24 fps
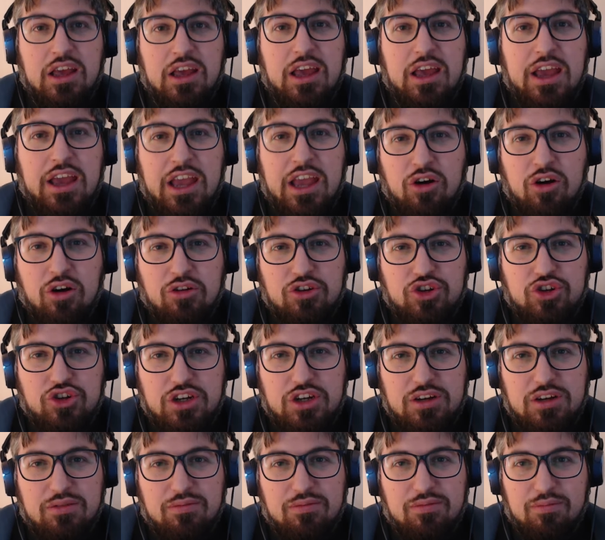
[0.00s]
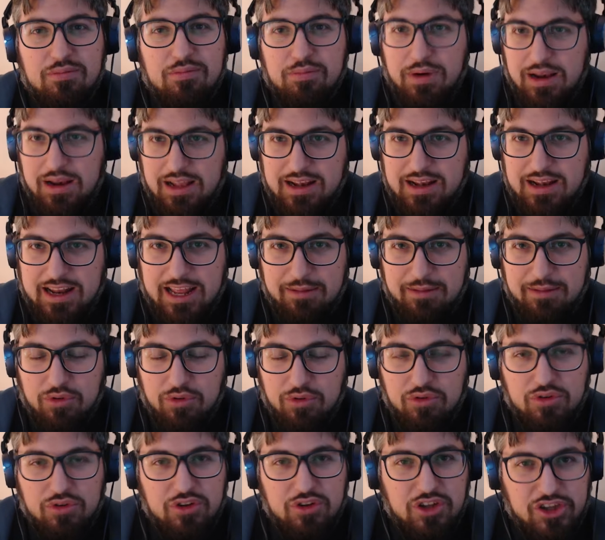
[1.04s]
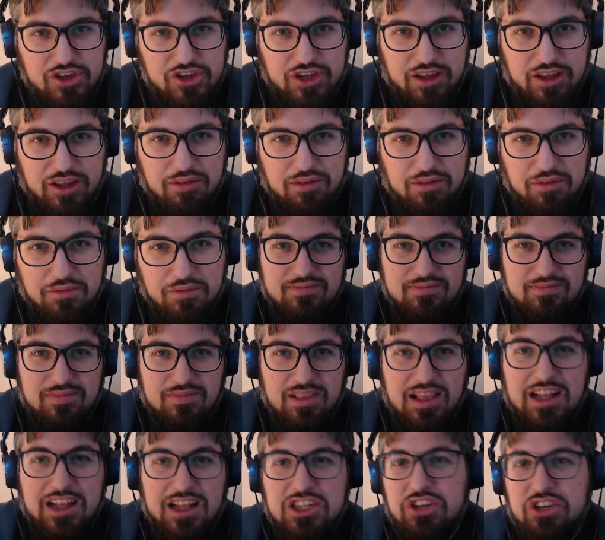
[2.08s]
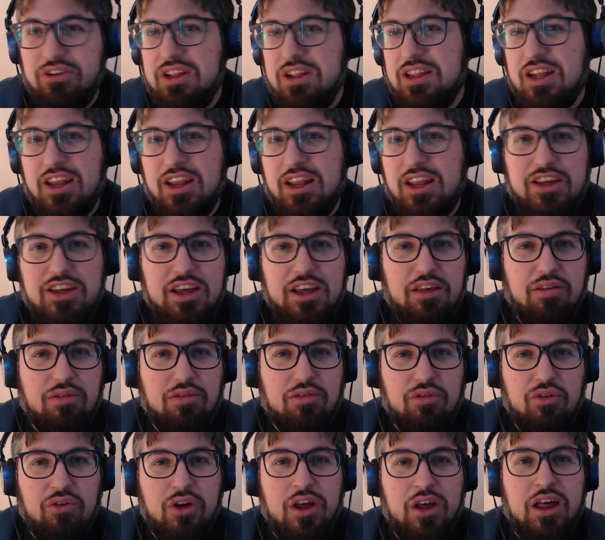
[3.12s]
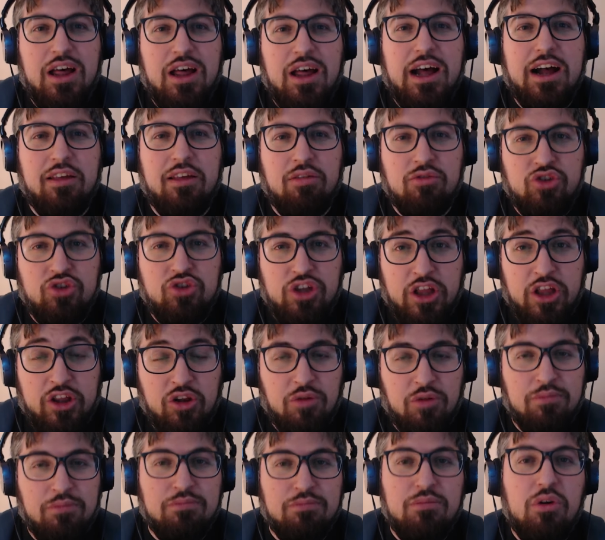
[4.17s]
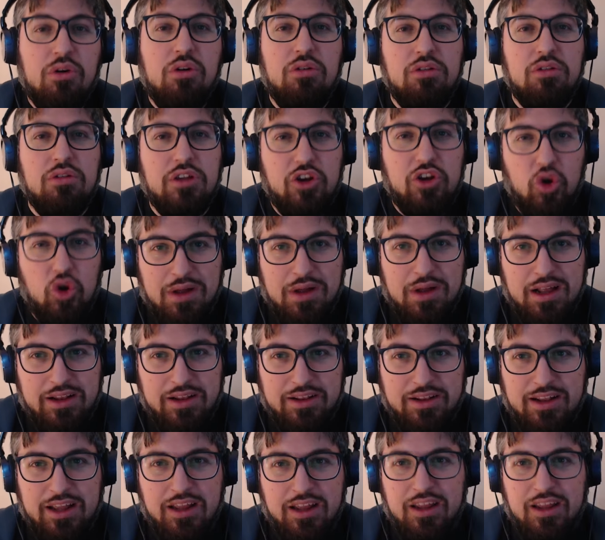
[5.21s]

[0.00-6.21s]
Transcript: E oggi parleremo degli Isu. La civiltà degli Isu ha suscitato molte domande.